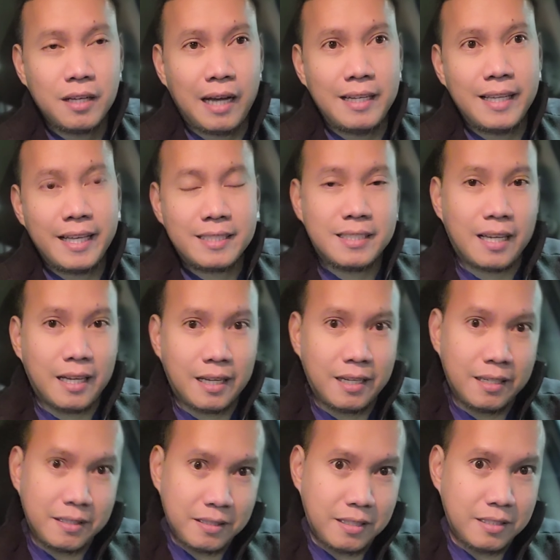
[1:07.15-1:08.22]
Unlike
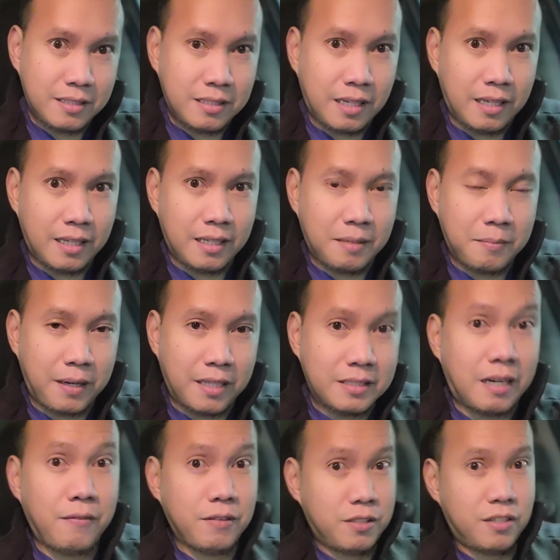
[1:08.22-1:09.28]
sa uh, mga
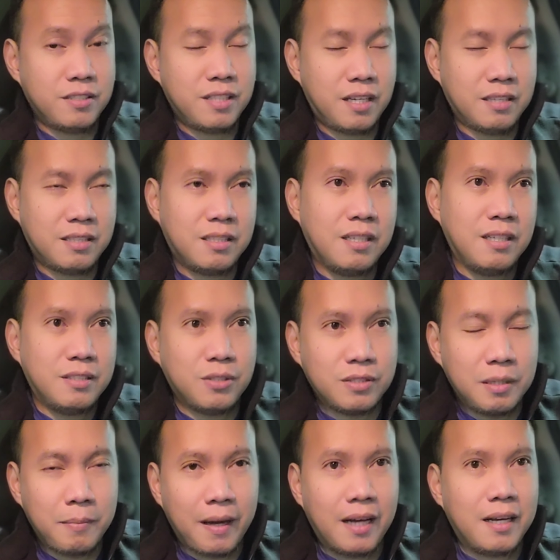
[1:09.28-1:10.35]
travel nurses. So,
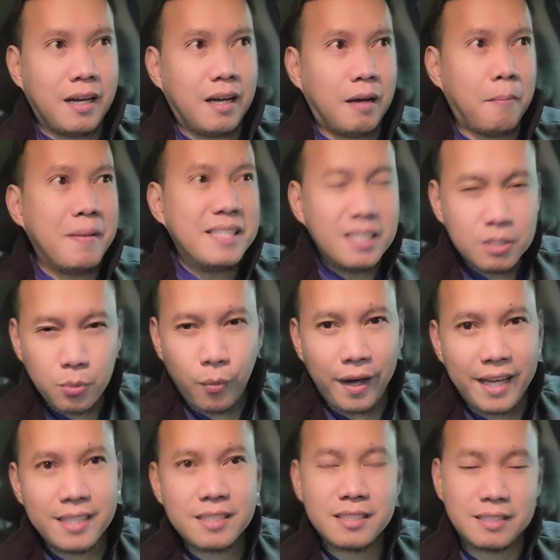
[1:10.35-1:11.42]
di ba? Uh, ah,
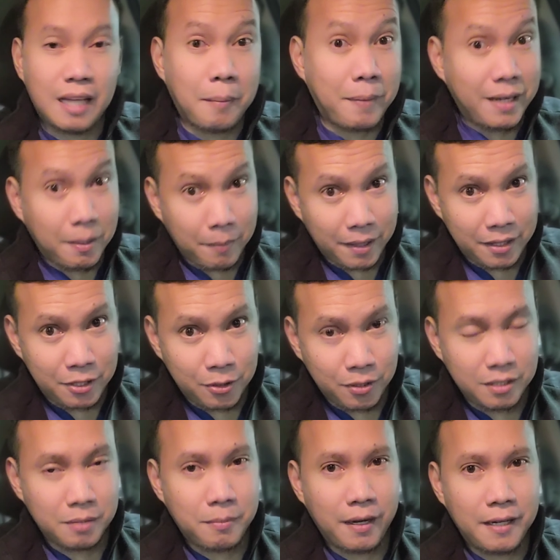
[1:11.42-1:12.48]
business-wise, tama naman
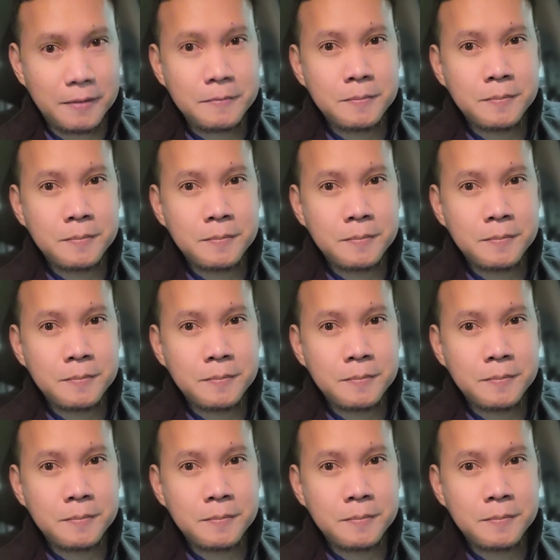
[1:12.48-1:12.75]
yun, di ba?